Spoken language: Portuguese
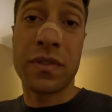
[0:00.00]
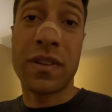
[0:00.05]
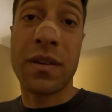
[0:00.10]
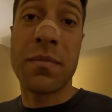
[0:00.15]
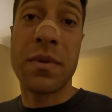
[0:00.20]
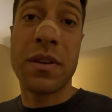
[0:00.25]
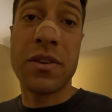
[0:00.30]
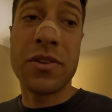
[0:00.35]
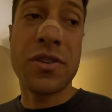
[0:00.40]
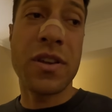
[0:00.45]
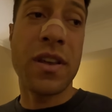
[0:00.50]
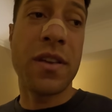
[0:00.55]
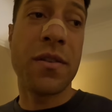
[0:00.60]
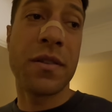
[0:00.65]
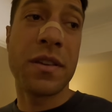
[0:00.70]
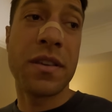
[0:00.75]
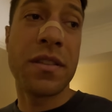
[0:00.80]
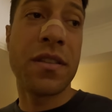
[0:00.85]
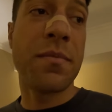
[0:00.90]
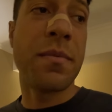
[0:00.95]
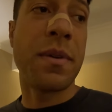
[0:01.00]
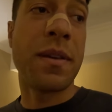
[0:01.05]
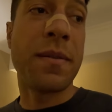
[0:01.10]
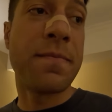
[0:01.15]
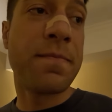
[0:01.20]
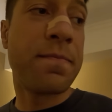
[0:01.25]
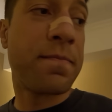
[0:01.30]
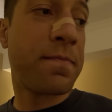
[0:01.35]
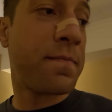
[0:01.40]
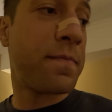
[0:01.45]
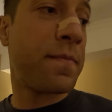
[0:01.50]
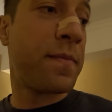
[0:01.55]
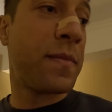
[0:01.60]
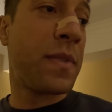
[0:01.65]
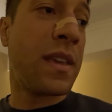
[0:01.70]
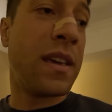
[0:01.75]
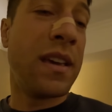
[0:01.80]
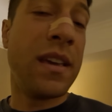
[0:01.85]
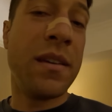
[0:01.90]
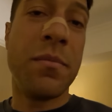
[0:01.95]
tá bem cheio aqui também.
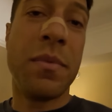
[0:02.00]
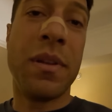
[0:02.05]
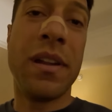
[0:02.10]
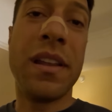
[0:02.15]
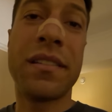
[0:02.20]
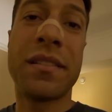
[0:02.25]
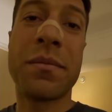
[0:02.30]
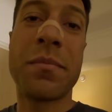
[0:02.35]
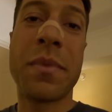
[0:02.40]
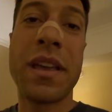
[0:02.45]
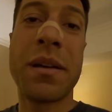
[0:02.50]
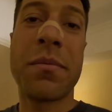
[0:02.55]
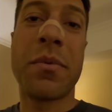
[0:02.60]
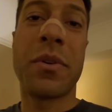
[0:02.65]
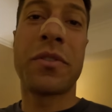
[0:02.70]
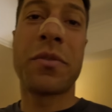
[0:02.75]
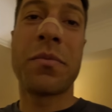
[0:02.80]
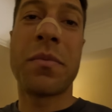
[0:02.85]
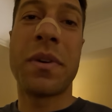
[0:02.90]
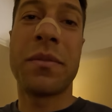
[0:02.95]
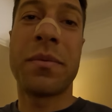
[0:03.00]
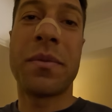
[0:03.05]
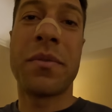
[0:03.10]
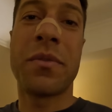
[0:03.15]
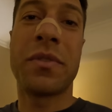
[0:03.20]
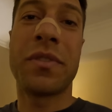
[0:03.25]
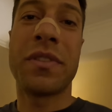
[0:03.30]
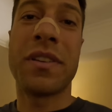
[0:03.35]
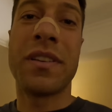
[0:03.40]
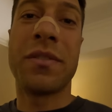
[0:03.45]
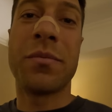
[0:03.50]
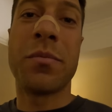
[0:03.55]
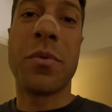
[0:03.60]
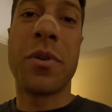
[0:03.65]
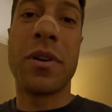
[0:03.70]
Beleza? Amanhã mostro mais para vocês.